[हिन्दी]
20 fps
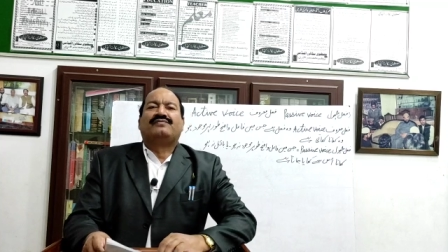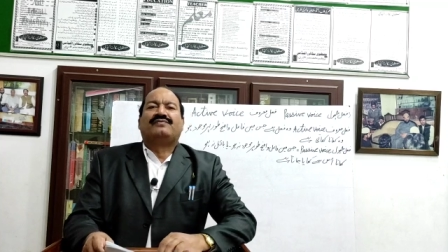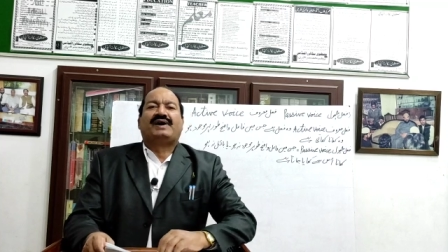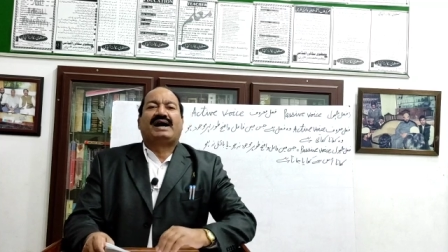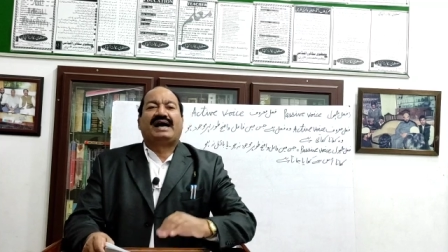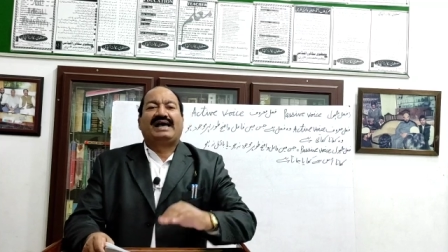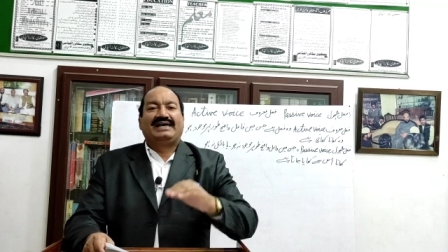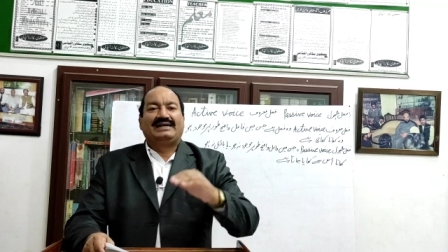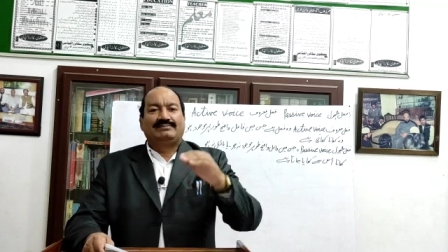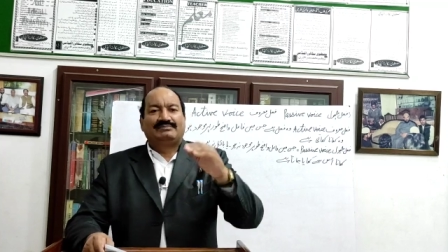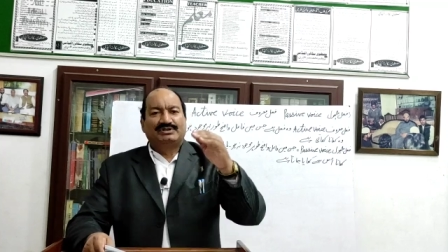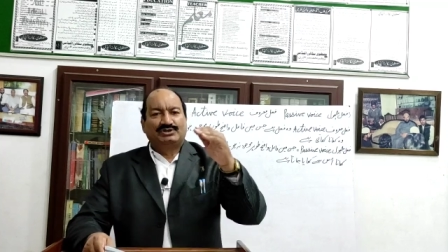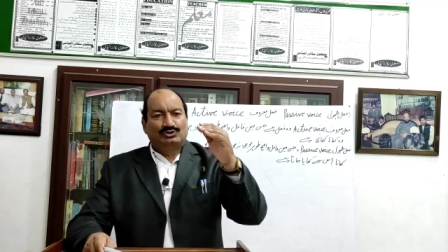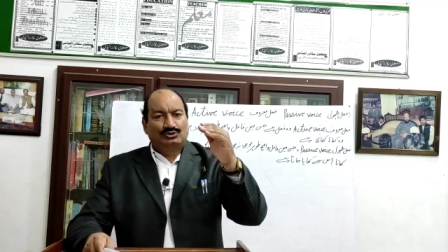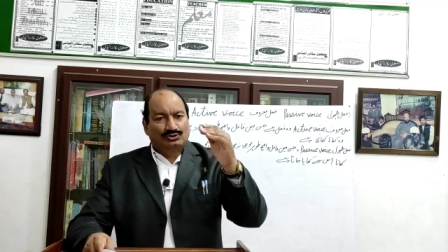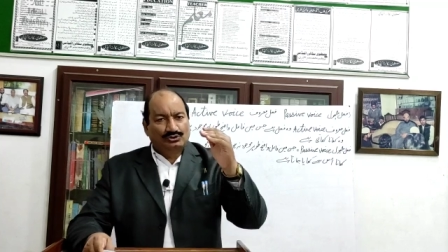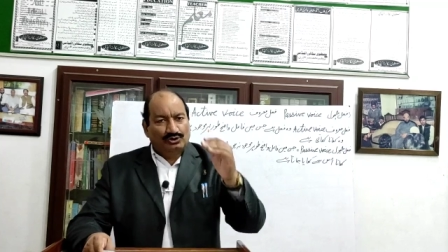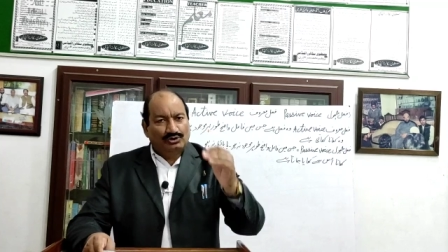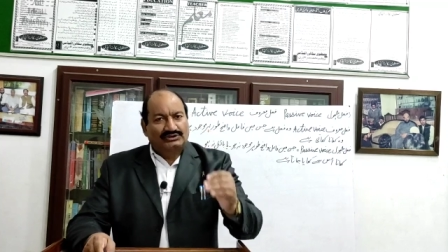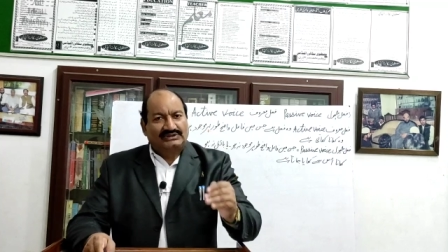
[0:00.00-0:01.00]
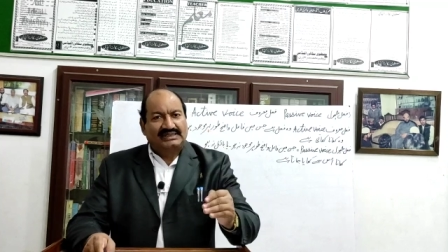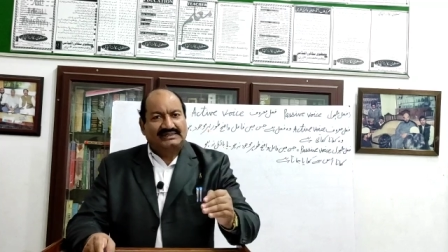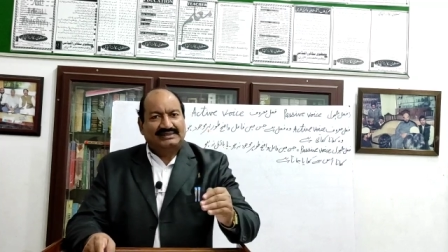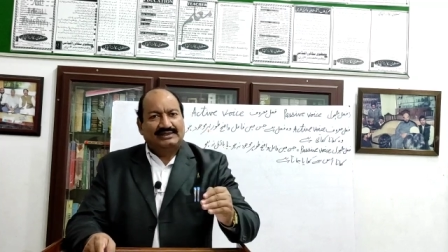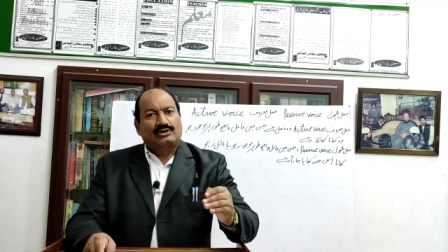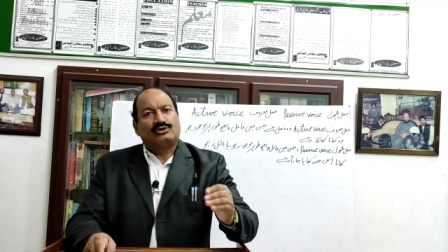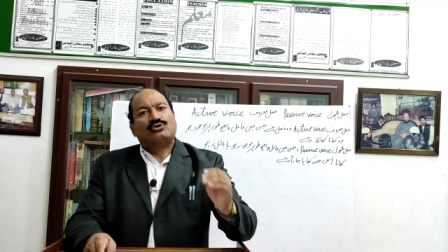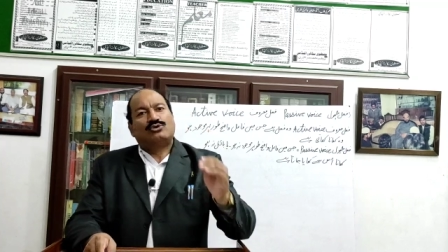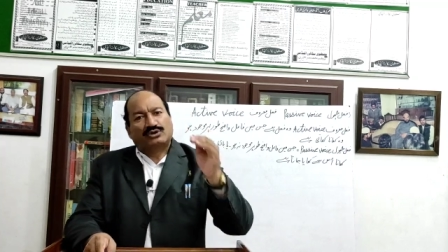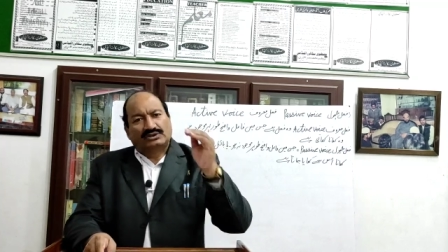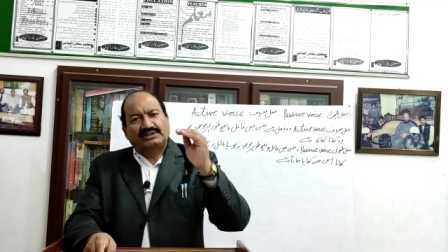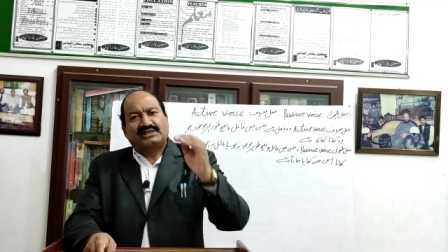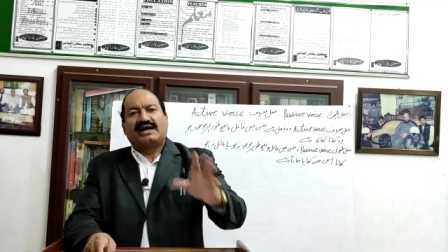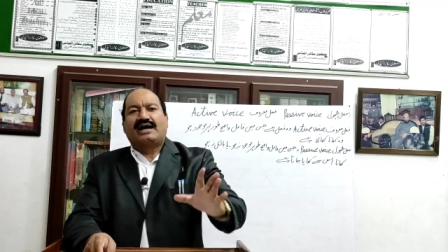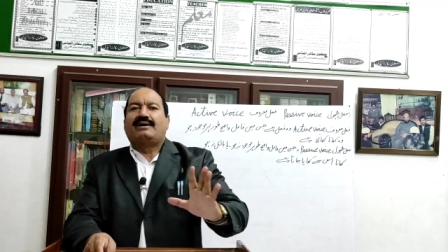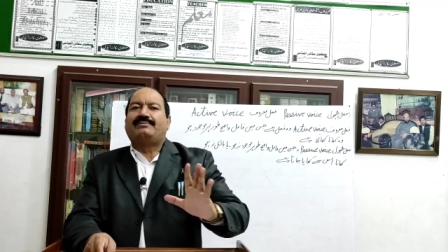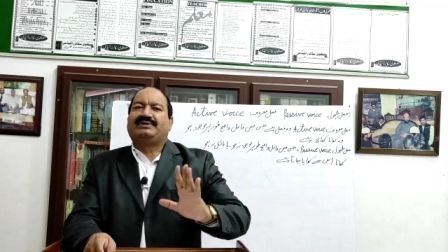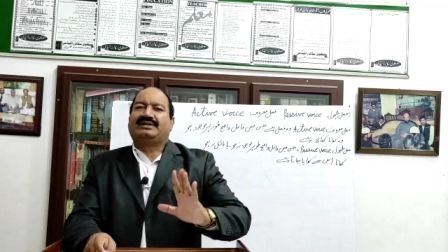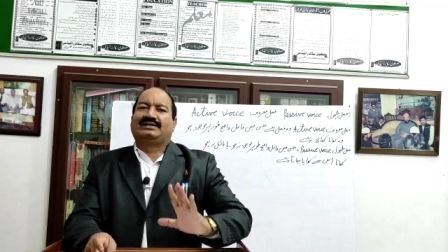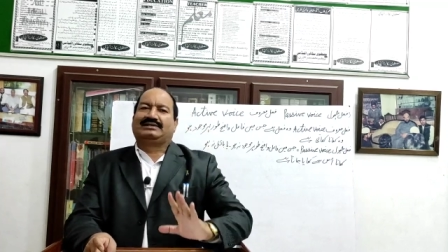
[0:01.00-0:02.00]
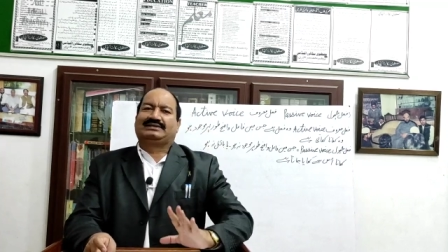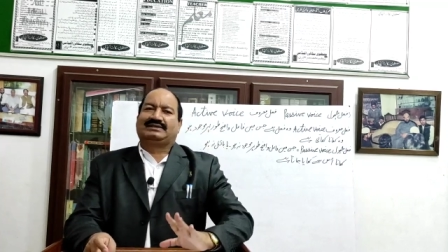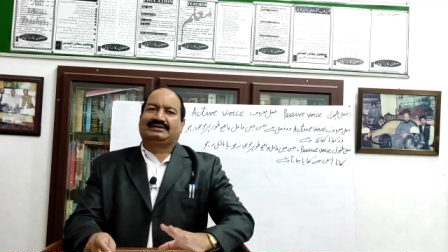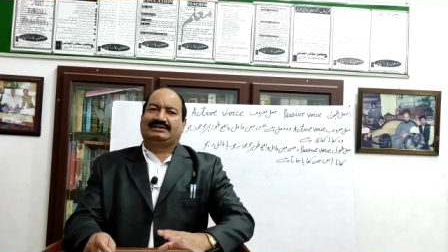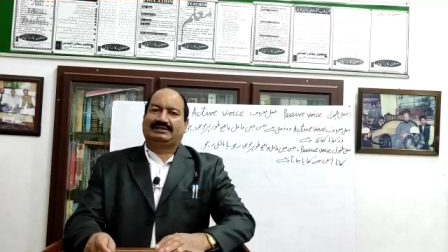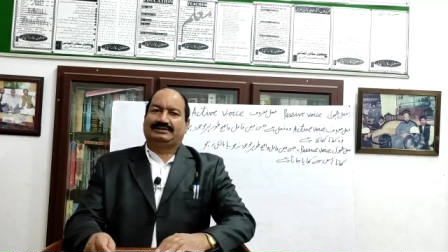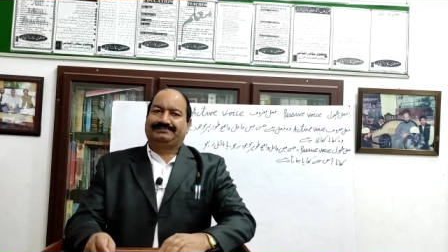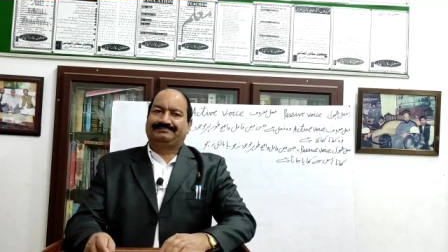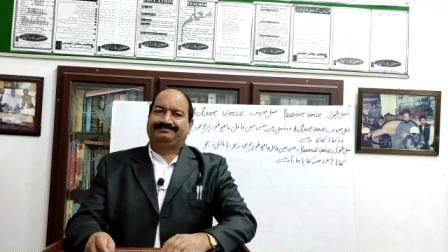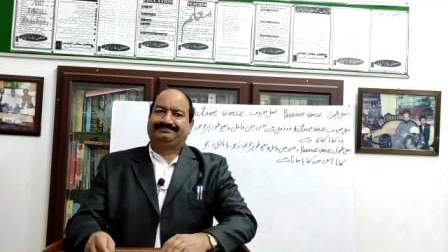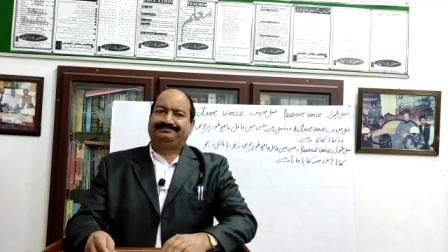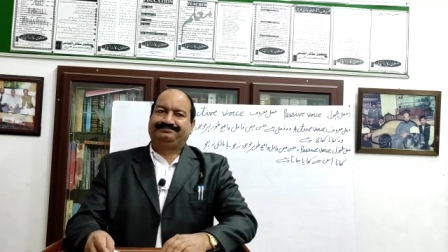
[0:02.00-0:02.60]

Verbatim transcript: फाइल मौजूद होते थे और ख़ुद काम करते थे